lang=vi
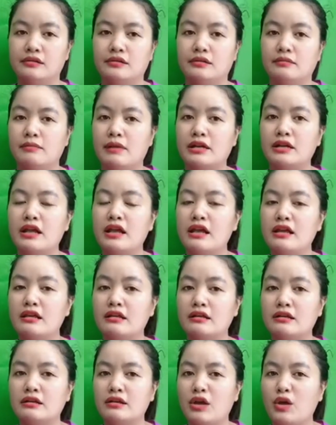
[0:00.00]
mà đi
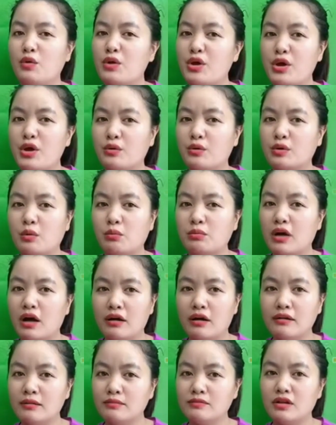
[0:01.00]
yếu điệu thục
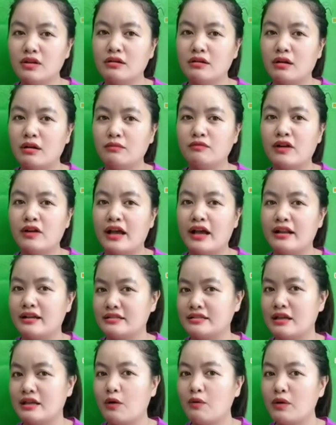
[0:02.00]
nữ lắm chứ không phải là
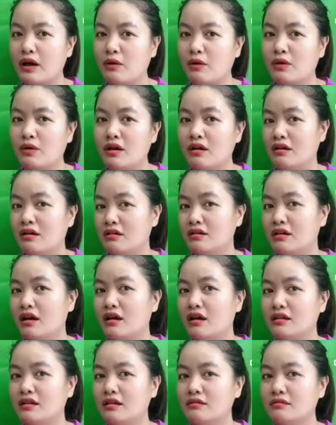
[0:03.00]
xấu đâu
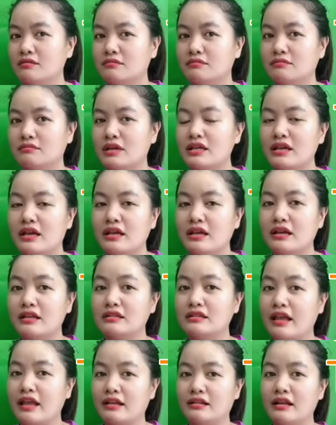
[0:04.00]
nên mấy chị đi
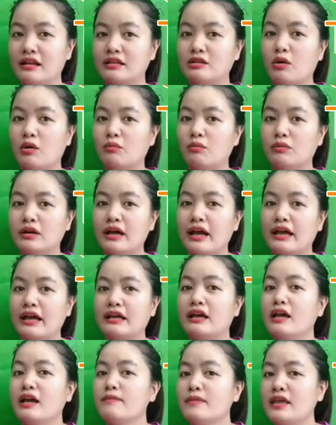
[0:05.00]
tiệc đi tùng á, hay
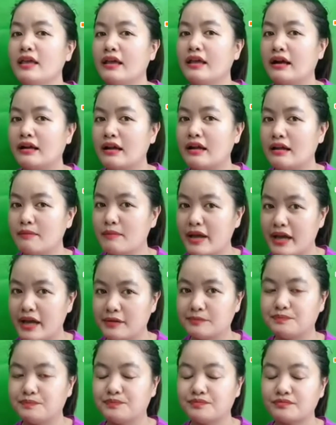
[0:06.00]
kiếm cái dạng này mang
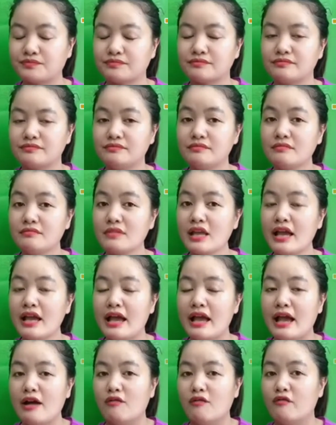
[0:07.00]

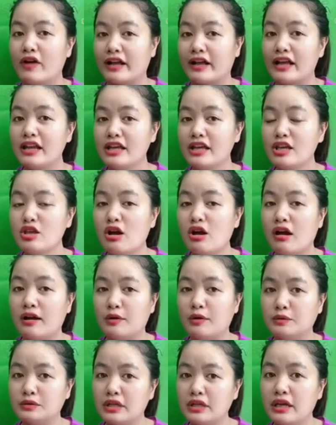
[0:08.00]
và cái lý do
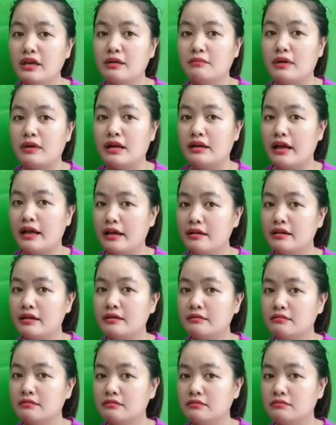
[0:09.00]
đầu tiên mà để
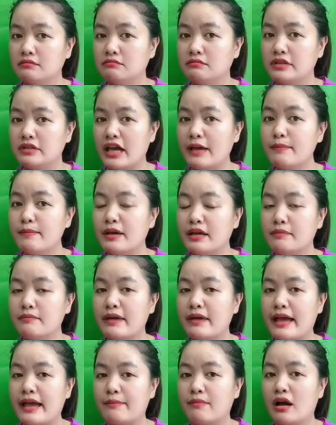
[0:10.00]
dễ bị
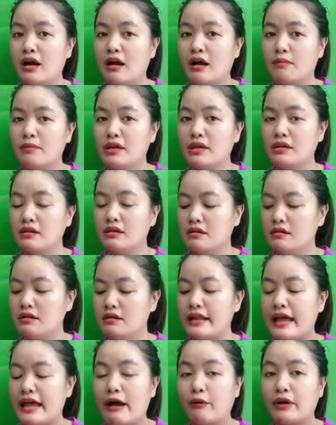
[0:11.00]
mang mà bị
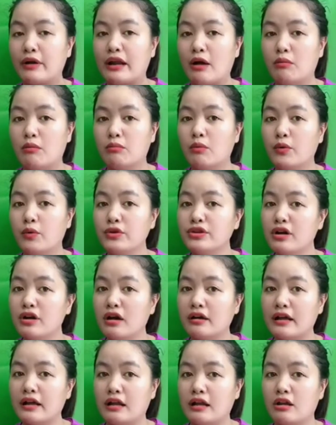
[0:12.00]
đau cái đầu mũi
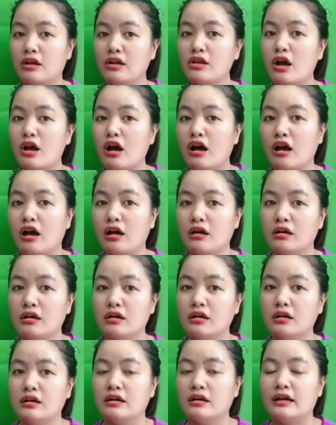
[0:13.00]
chân là đó do
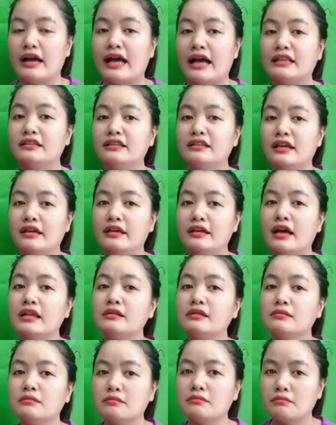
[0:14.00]
anh chị ít
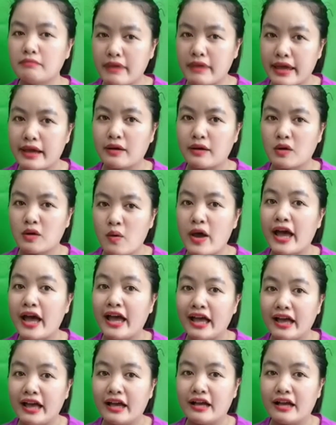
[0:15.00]
mang quá